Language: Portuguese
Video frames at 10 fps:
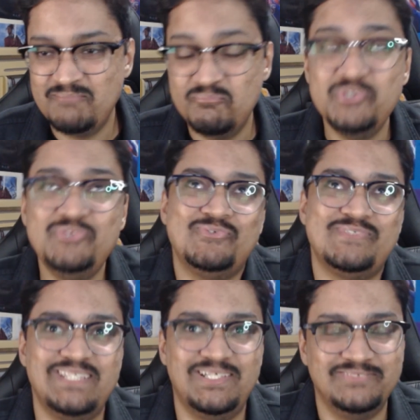
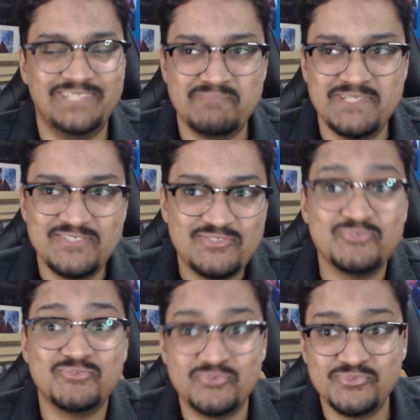muitos não, né, mas acho
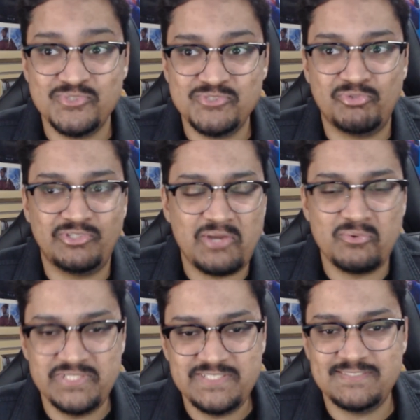que os dois
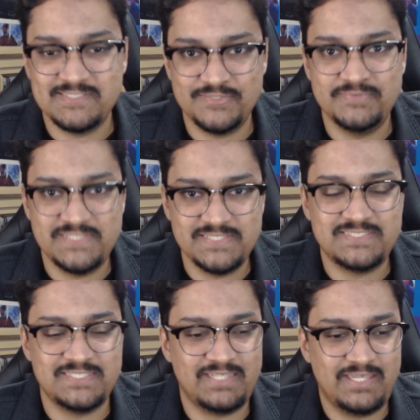protagonistas, vamos dizer
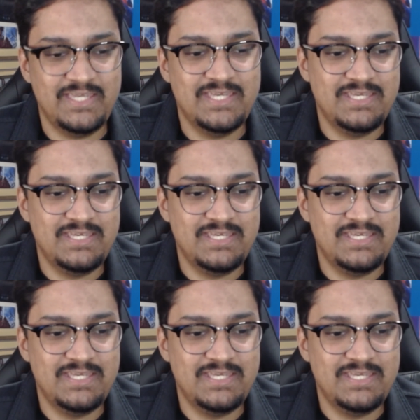assim, né,